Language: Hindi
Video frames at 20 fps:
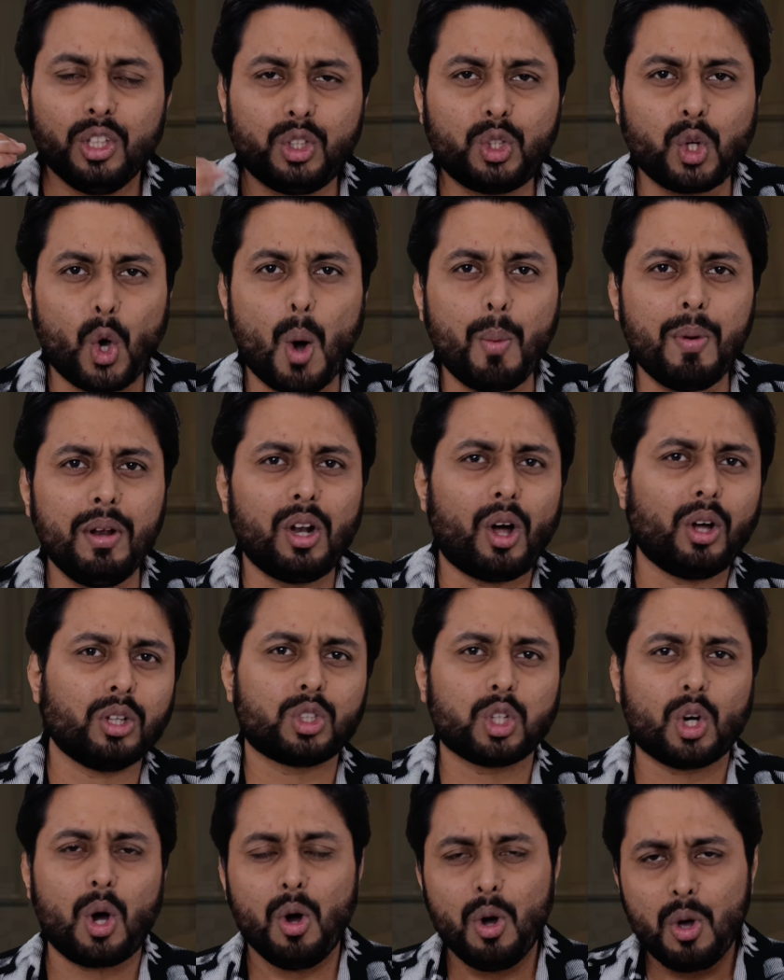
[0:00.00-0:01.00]
जो भी
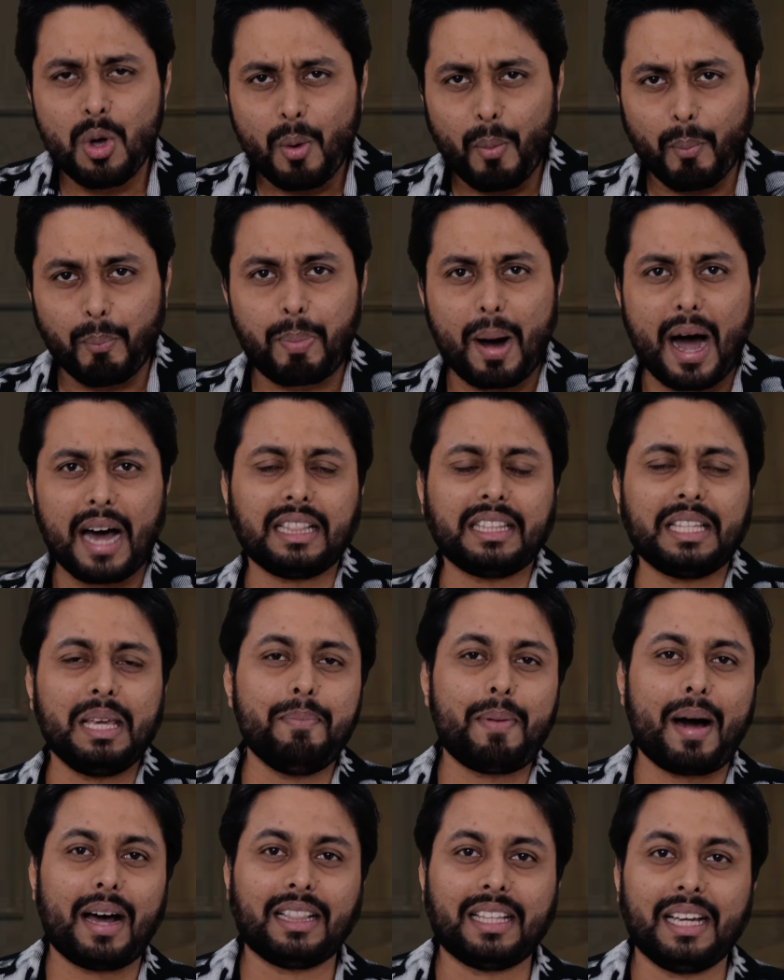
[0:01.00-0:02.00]
लॉन्च हो बात
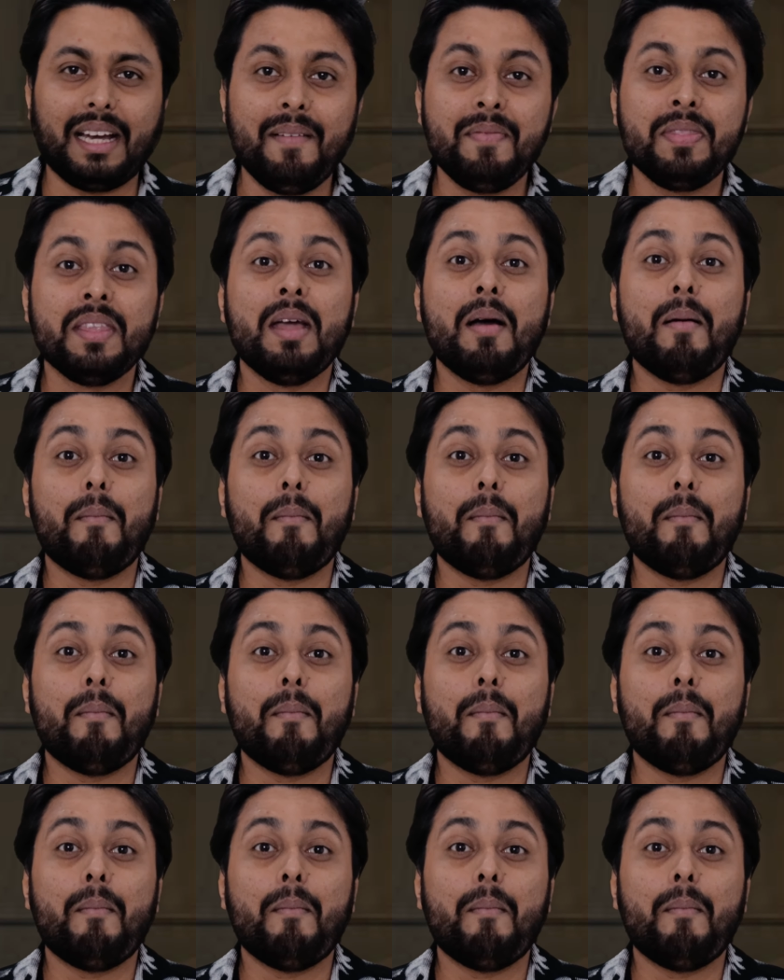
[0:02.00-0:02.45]
की बात है